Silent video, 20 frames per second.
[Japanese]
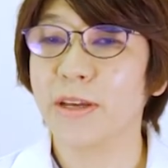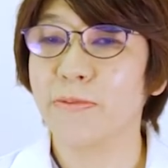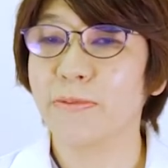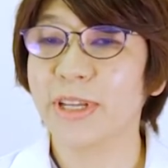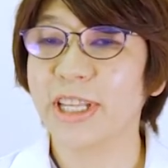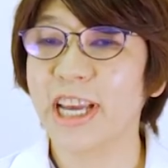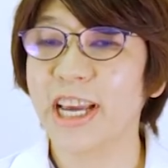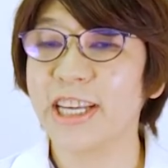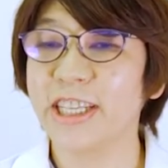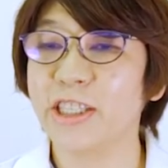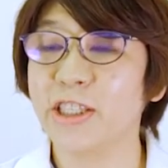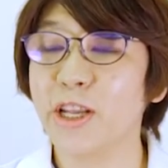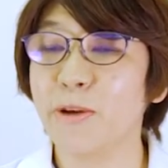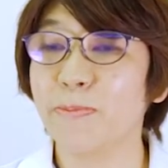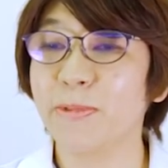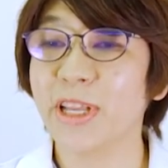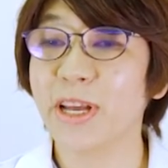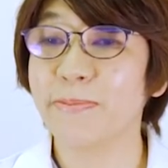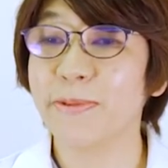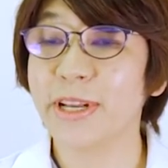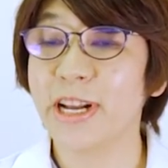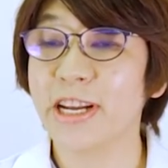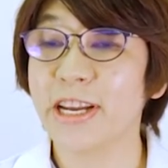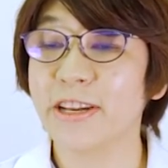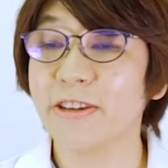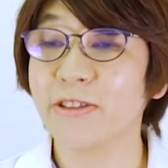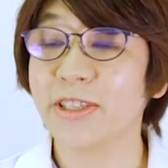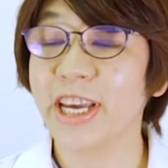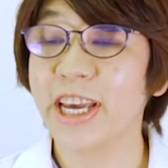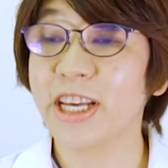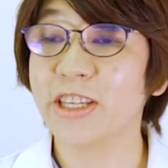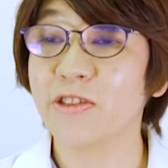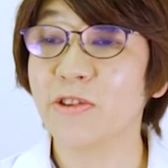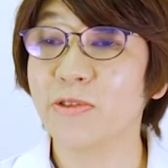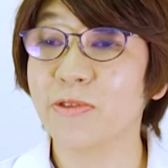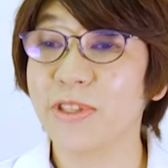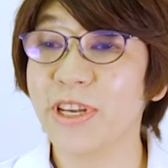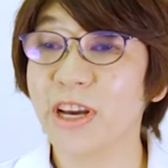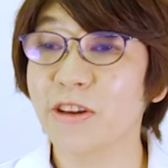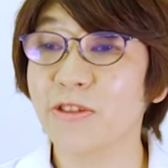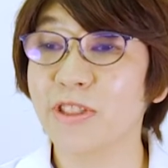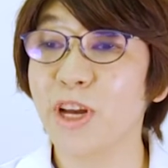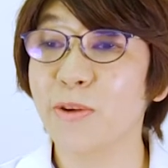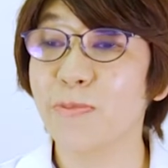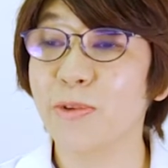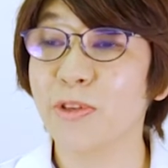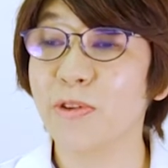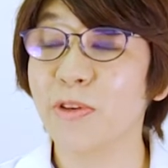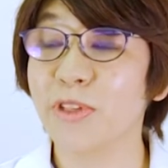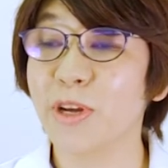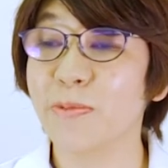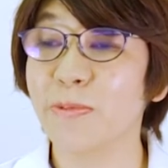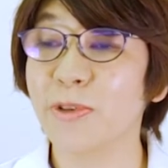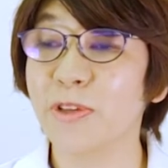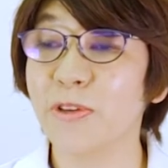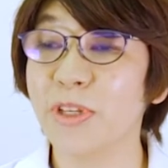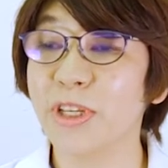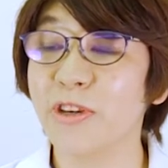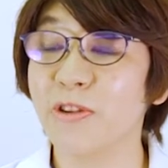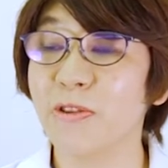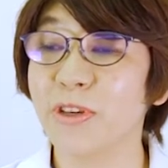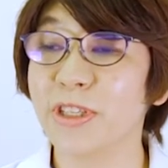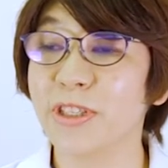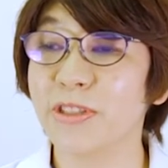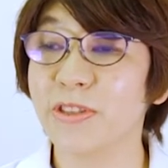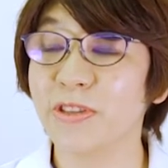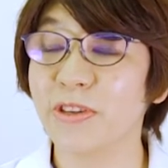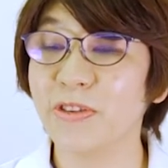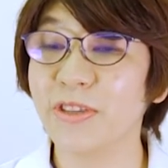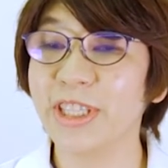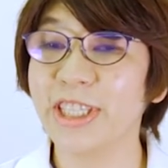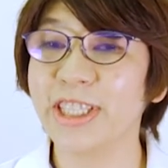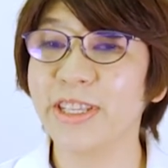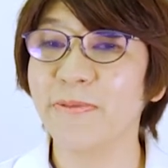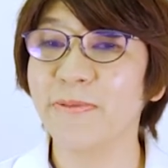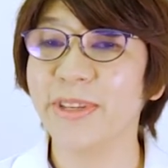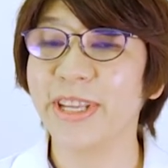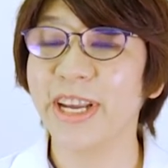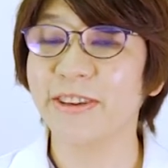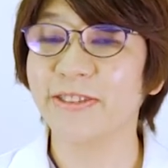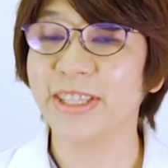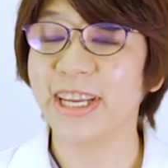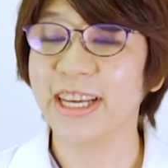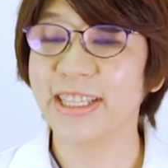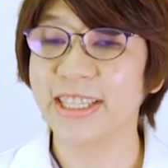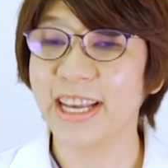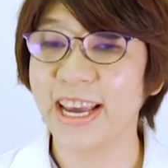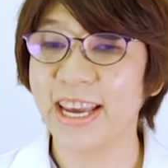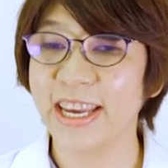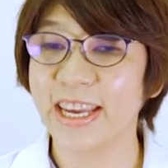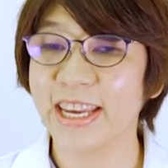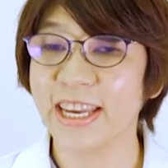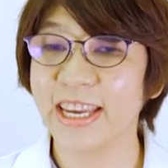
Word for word: また、いつでも食べられる軽食や果物を手元に用意するようにしてみてください。